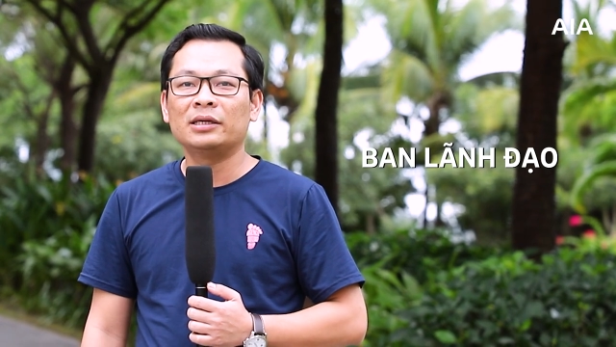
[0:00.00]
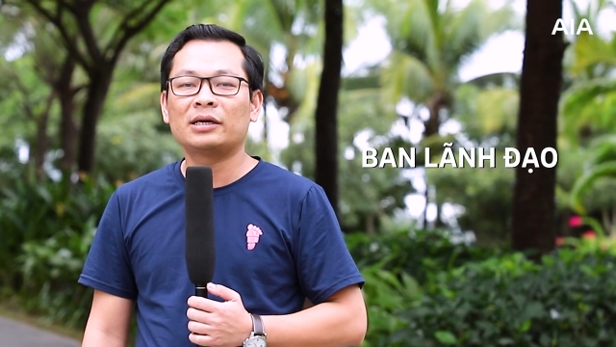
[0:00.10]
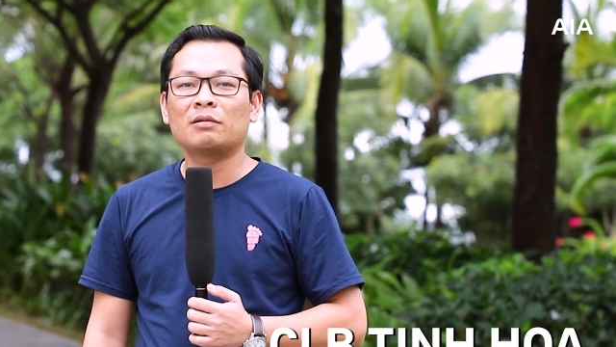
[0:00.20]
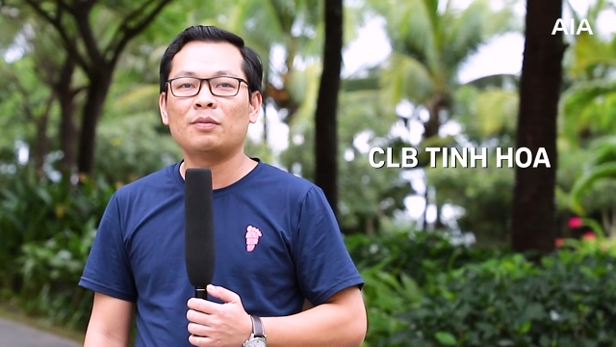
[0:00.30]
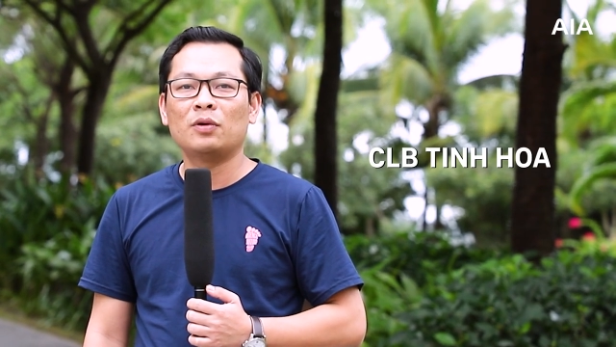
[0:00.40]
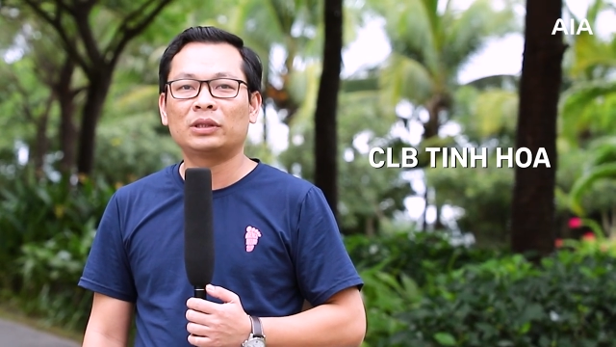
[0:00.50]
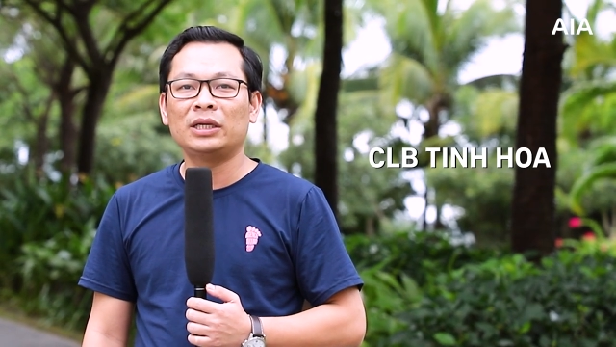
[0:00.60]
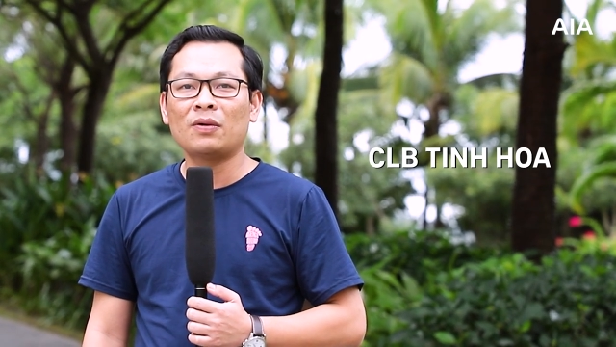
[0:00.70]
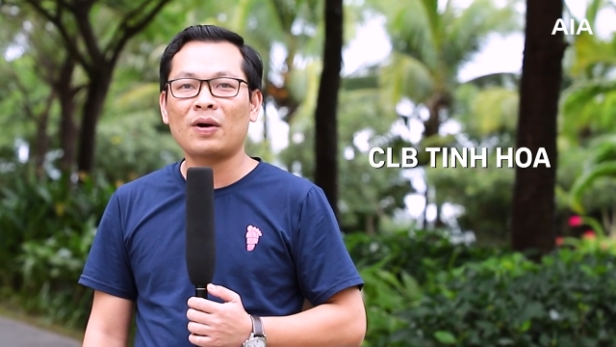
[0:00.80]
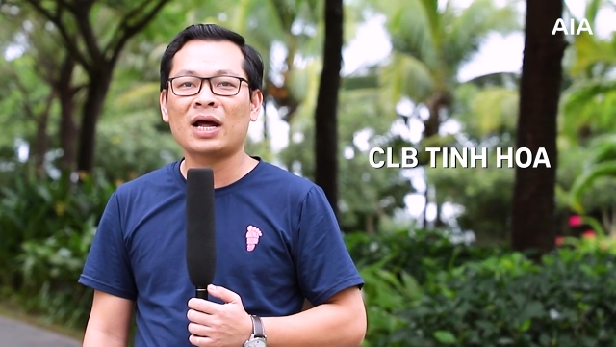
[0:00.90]
từ câu lạc bộ
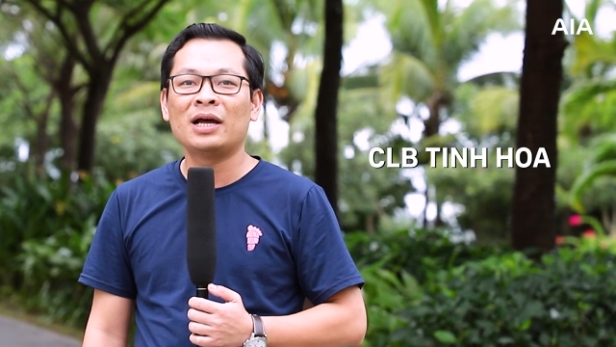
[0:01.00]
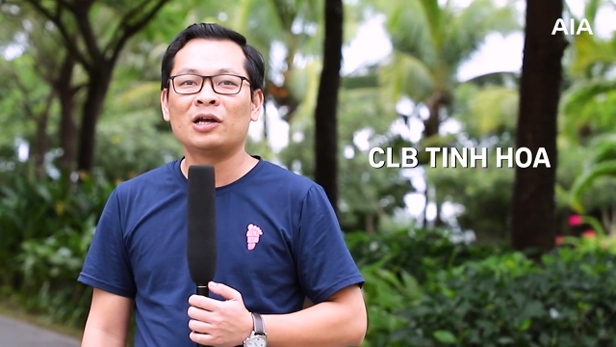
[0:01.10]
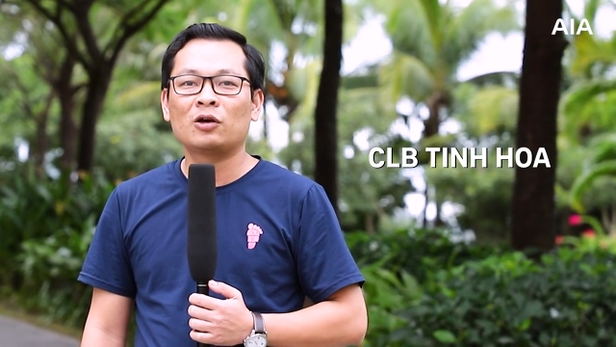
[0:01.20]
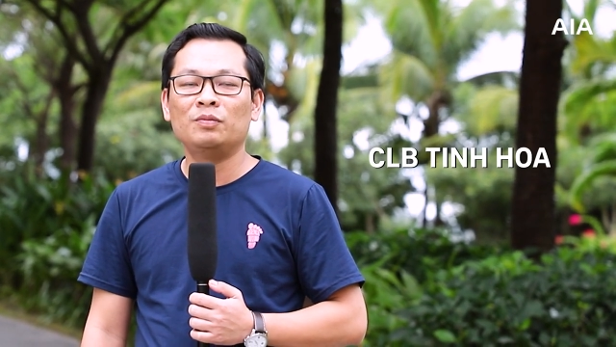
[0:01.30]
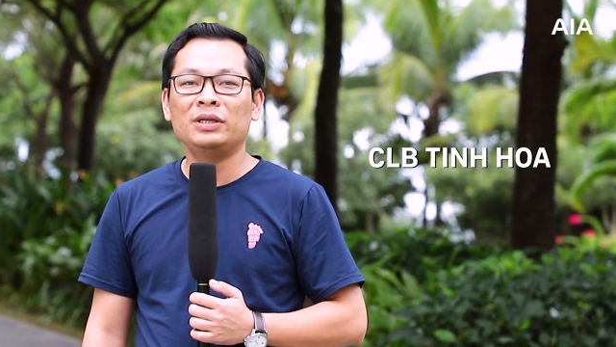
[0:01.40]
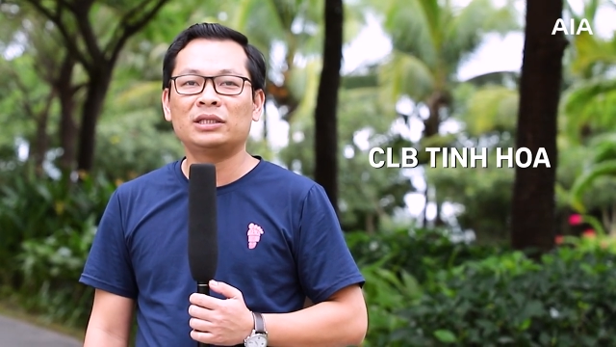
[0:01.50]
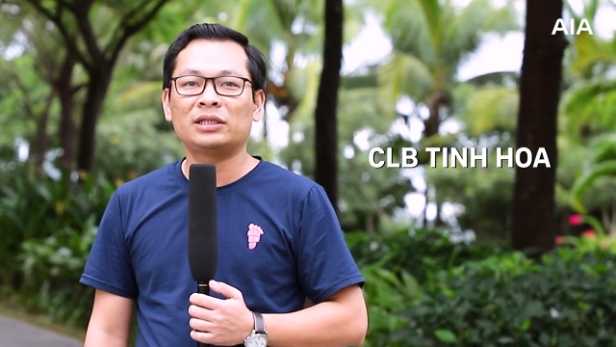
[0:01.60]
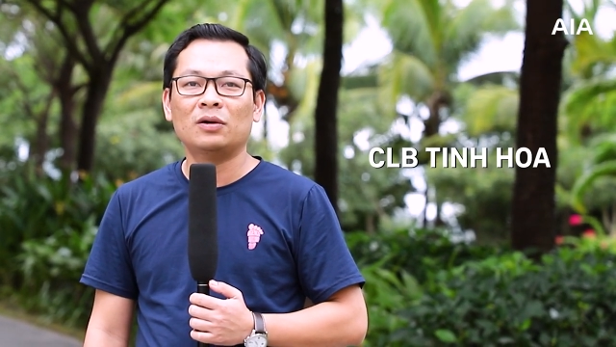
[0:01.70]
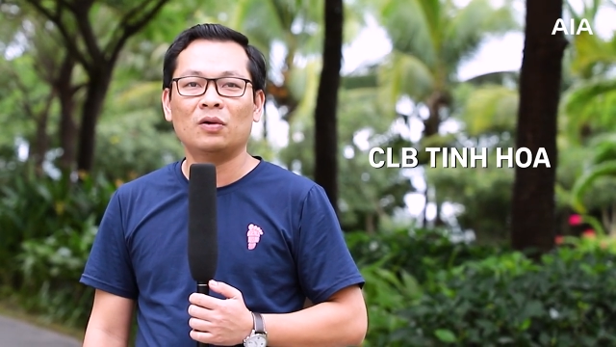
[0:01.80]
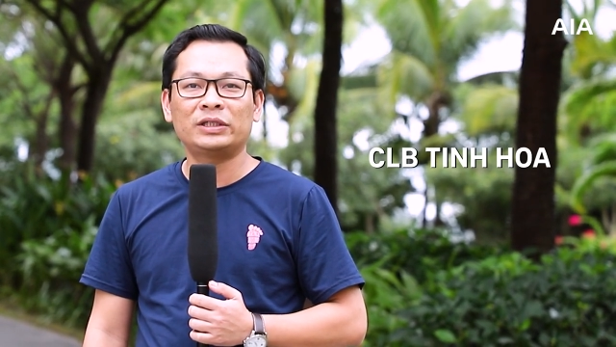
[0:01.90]
tinh hoa cũng như
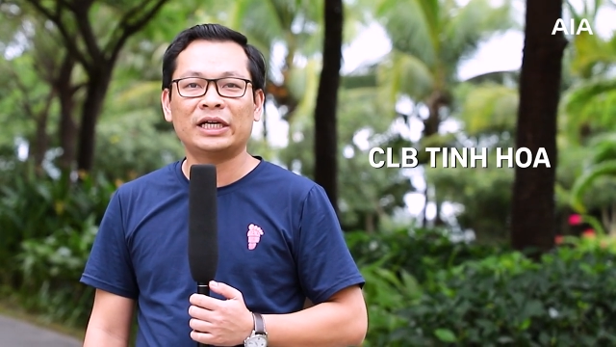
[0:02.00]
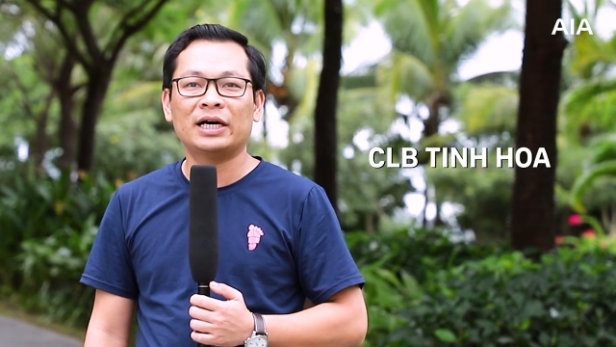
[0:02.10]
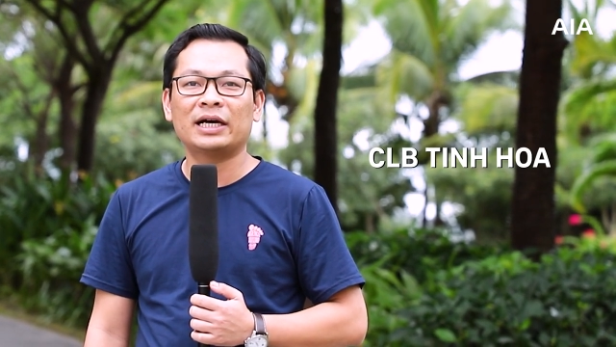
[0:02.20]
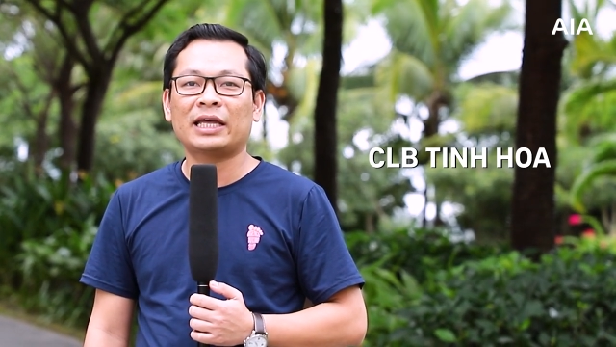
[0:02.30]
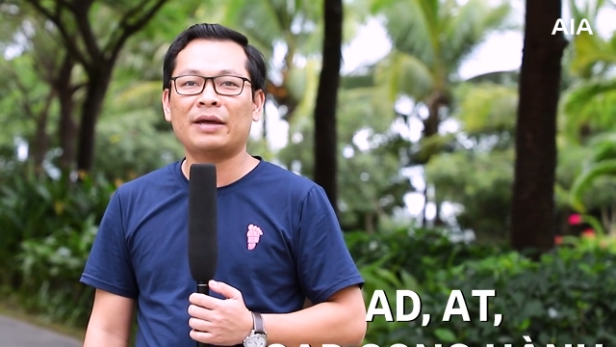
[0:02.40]
sự hỗ trợ